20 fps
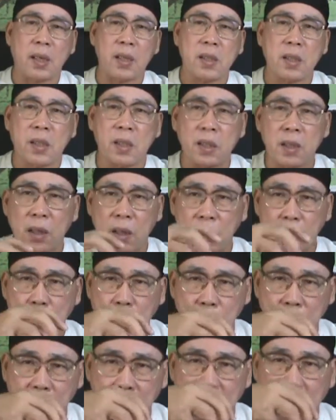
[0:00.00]
而且你要
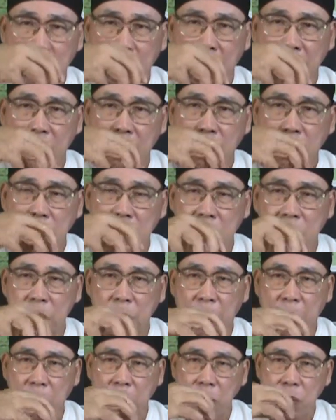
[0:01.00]
同样要把一个螺丝
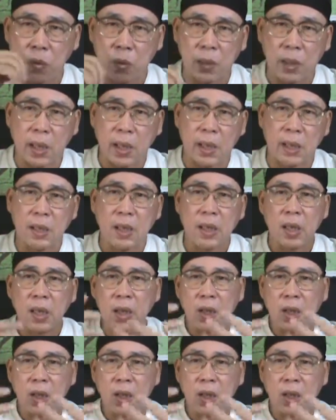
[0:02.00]
帽松开，